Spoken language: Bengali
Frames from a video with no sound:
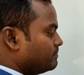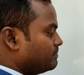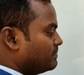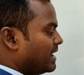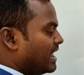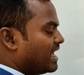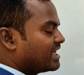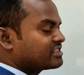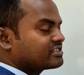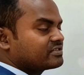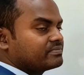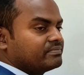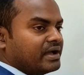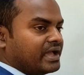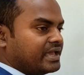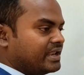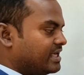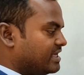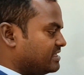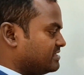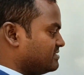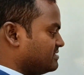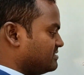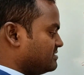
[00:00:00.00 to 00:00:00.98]
প্লাস
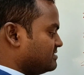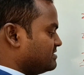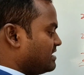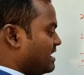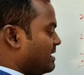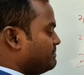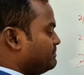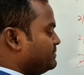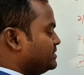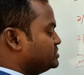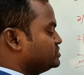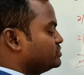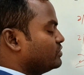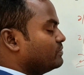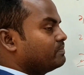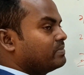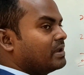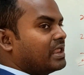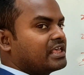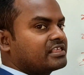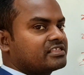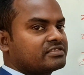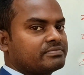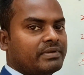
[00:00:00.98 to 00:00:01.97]
মাইনাস ছাব্বিশশো
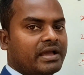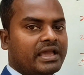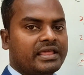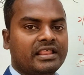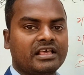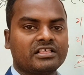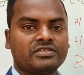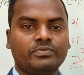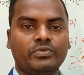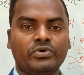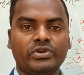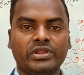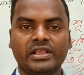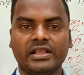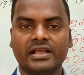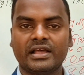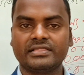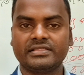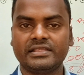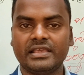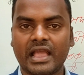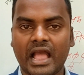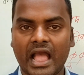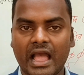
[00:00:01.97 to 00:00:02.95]
প্লাস মাইনাস
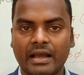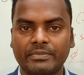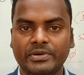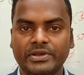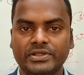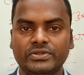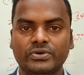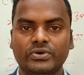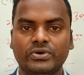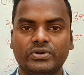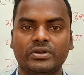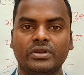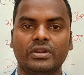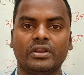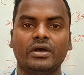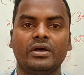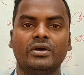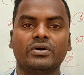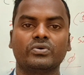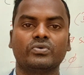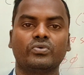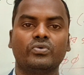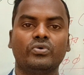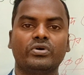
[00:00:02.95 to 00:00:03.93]
পরীক্ষাতে আবেদন
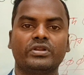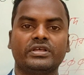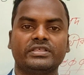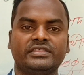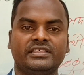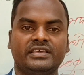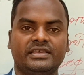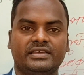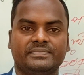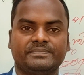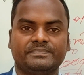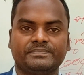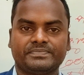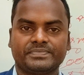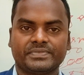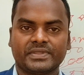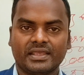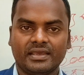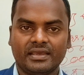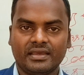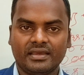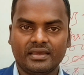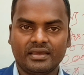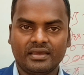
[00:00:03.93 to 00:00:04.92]
করেছে
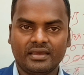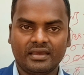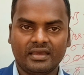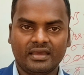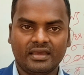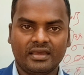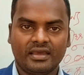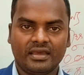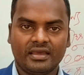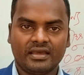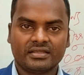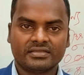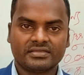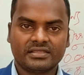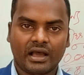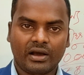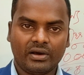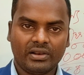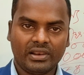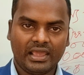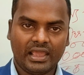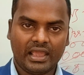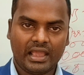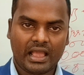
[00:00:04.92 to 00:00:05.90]

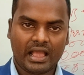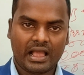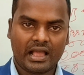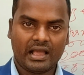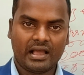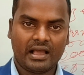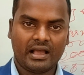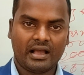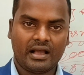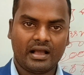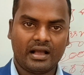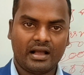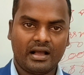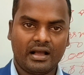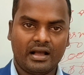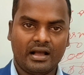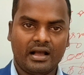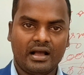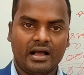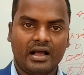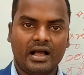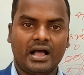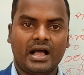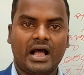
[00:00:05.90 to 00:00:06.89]
তাহলে
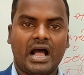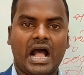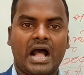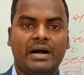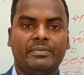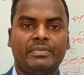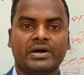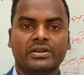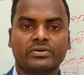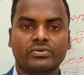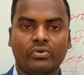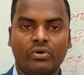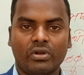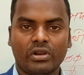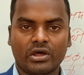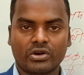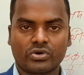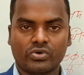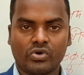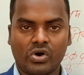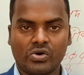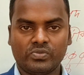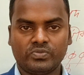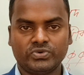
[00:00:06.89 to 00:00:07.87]
আমার
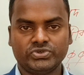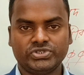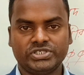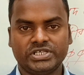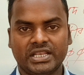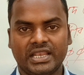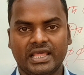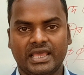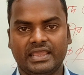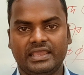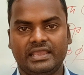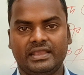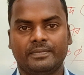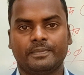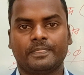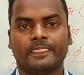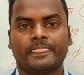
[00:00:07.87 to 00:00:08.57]
কলারোয়া উপজেলায়